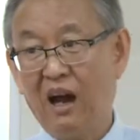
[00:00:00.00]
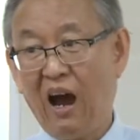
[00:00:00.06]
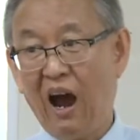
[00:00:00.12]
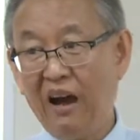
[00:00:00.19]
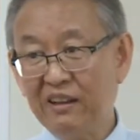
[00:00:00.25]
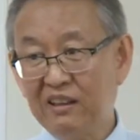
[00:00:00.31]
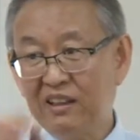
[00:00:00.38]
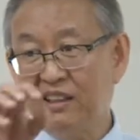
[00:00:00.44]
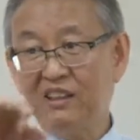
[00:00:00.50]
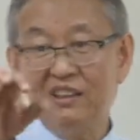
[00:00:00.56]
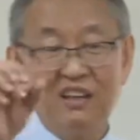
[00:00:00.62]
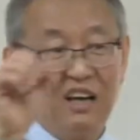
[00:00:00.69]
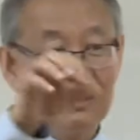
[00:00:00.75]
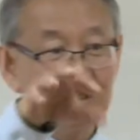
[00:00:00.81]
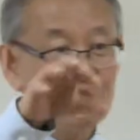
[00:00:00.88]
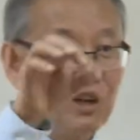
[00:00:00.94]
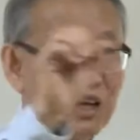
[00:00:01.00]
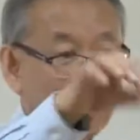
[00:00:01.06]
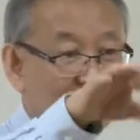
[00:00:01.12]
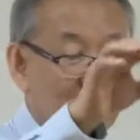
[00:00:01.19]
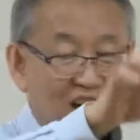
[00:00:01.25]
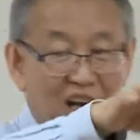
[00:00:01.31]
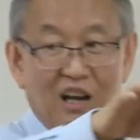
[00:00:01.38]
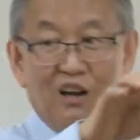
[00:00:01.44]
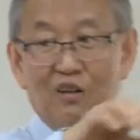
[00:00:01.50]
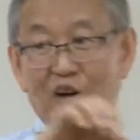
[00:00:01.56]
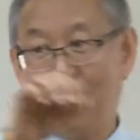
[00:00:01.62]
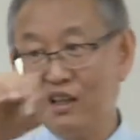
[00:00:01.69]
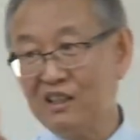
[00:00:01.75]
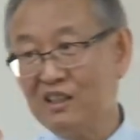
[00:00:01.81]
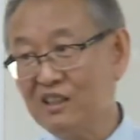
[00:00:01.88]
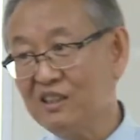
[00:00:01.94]
IT를 가지고 해결하려고
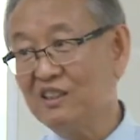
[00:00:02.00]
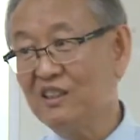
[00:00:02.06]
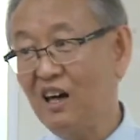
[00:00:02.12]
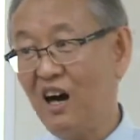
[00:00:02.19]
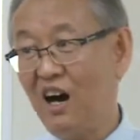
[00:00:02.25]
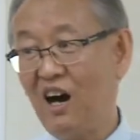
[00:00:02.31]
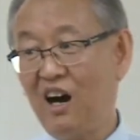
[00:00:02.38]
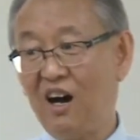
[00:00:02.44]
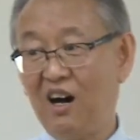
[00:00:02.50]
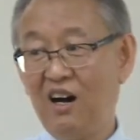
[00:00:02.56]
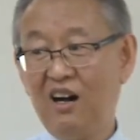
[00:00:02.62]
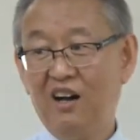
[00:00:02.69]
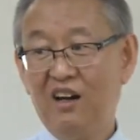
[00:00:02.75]
한 이거가